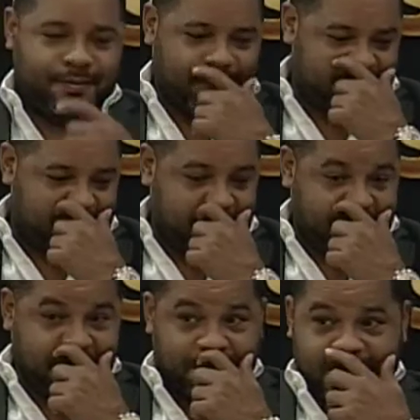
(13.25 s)
con
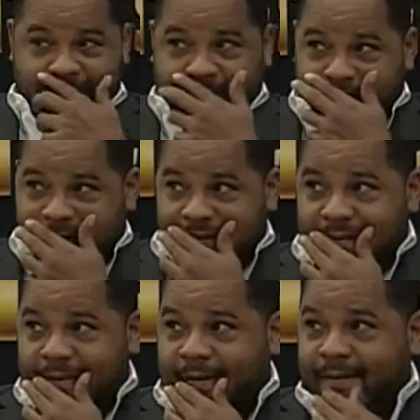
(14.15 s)
nosotros aquí, el
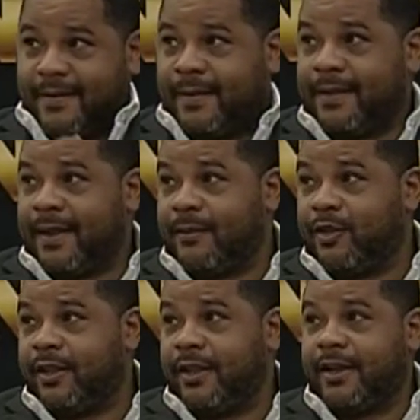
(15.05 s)
señor Michel, mire
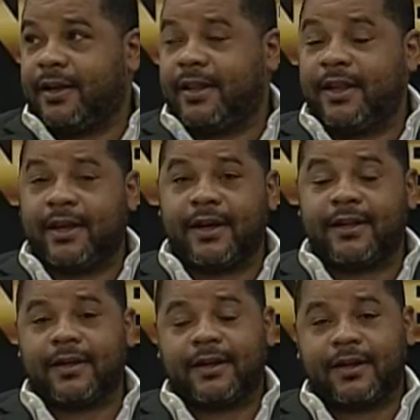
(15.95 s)
usted, ahí está en
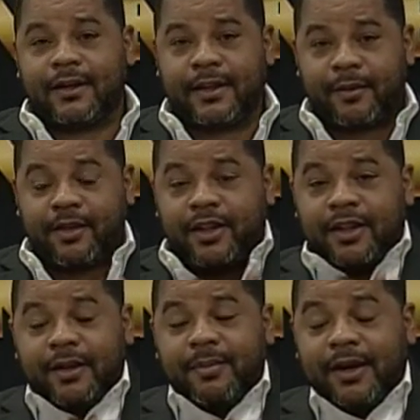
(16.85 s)
el aire. Estamos desde
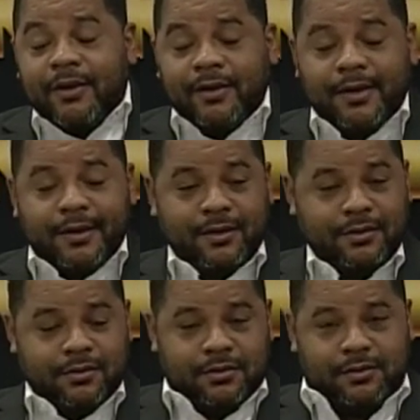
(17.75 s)
temprano aquí.
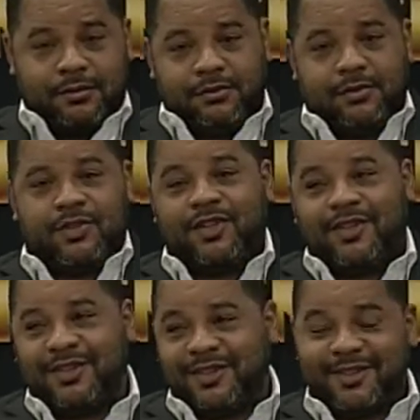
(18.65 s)
Ajá. Sí.
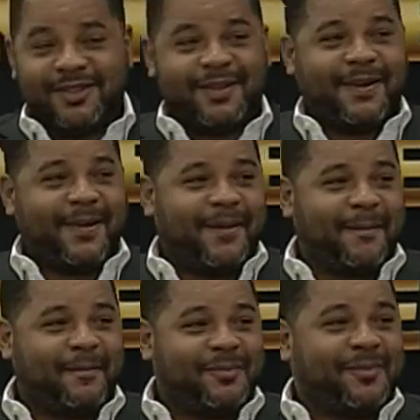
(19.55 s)
Ajá.
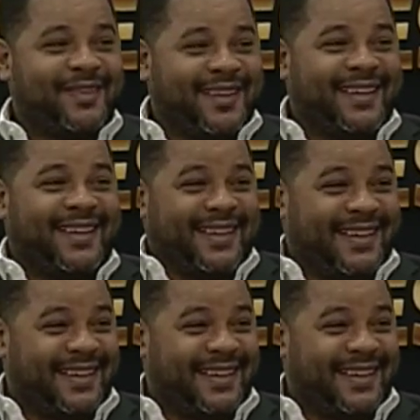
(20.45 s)
Estaba ponchando.